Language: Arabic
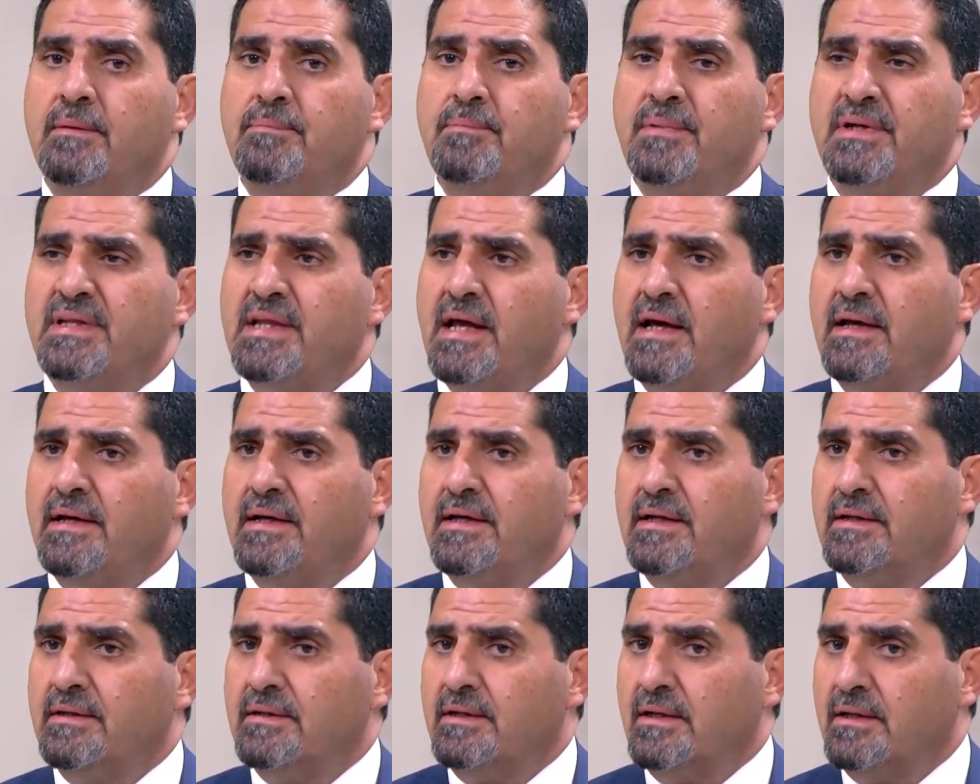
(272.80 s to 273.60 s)
بدأ
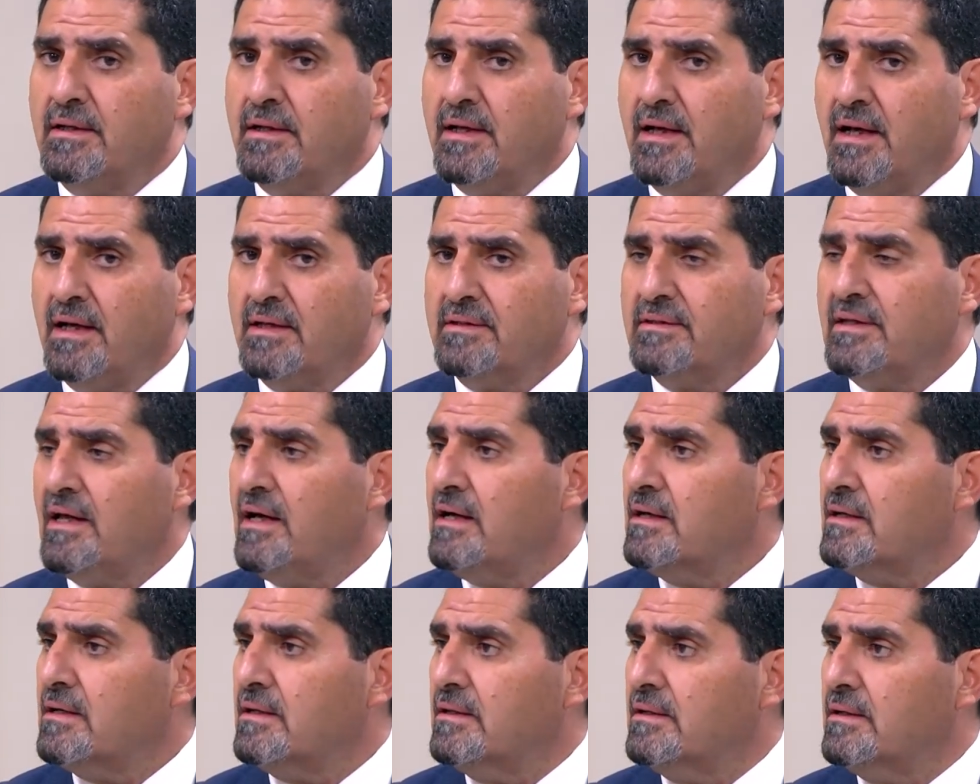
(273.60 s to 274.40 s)
آه،
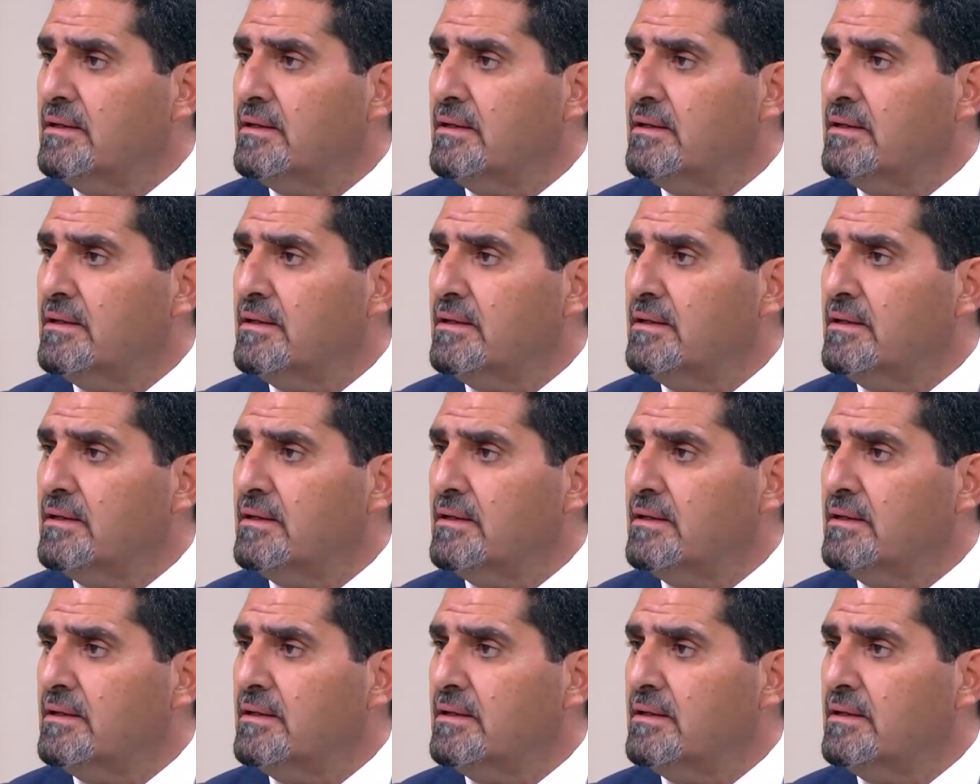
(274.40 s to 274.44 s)
إعطاء